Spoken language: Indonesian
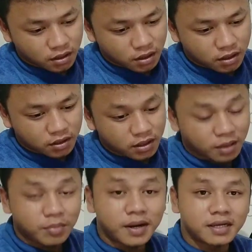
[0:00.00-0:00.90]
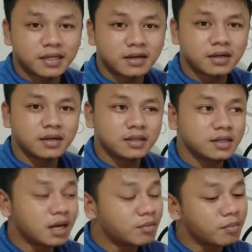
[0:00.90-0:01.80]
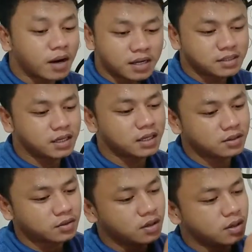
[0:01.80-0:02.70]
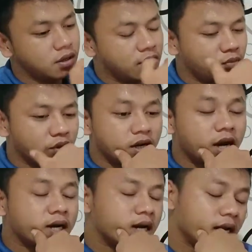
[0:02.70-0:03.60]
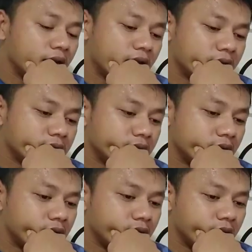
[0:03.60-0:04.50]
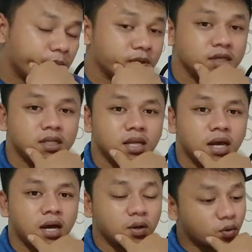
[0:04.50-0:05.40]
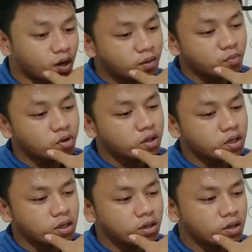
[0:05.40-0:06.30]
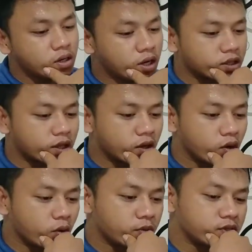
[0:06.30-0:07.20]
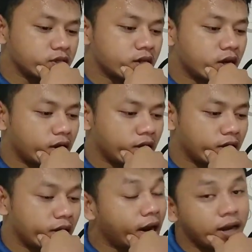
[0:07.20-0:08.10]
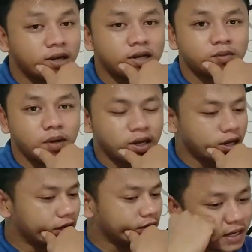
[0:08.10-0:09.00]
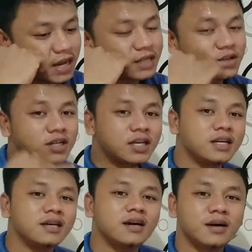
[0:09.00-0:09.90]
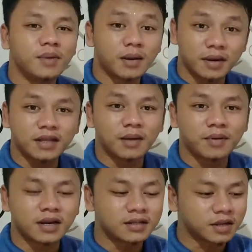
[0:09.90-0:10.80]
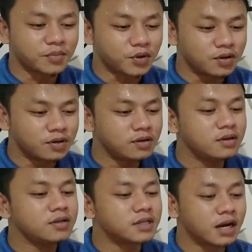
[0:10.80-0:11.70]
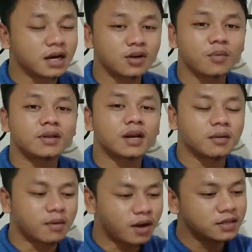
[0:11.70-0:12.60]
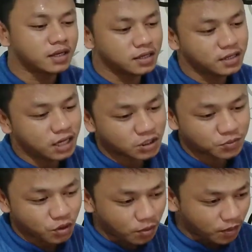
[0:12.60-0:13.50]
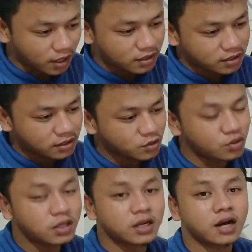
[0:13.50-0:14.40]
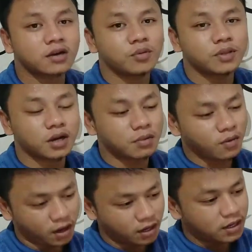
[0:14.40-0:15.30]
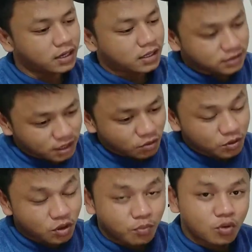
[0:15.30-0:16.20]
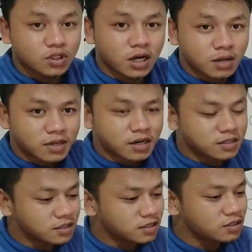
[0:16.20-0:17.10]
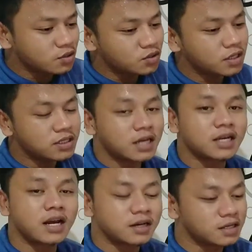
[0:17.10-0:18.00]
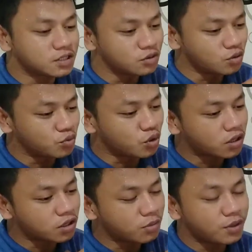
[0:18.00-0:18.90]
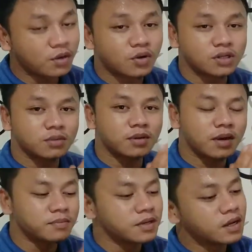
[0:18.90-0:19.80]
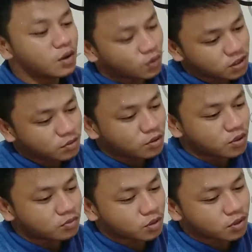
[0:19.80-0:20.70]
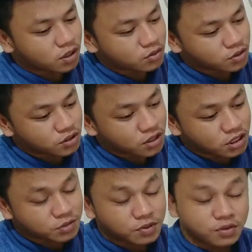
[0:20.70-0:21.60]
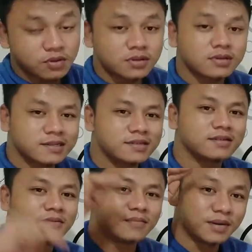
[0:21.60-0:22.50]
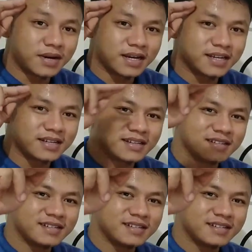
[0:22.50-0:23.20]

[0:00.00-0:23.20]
uh, dengan beda channel ini tidak membahasnya gitu mungkin ada yang uh, pencetak Al-Quran mungkin atau pencetak uh, lain dan sebagainya gitu nah so guys jadi uh, eh, bagaimana tanggapan kalian tentang video ini silahkan komentar di bawah jadi next video apa lagi juga silahkan komentar di bawah jangan lupa juga follow instagram salam di sini so jadi saya salah harga di sini untuk mundurkan diri video kurang salah minta maaf wassalamualaikum warahmatullahi wabarakatuh see you the next video bye bye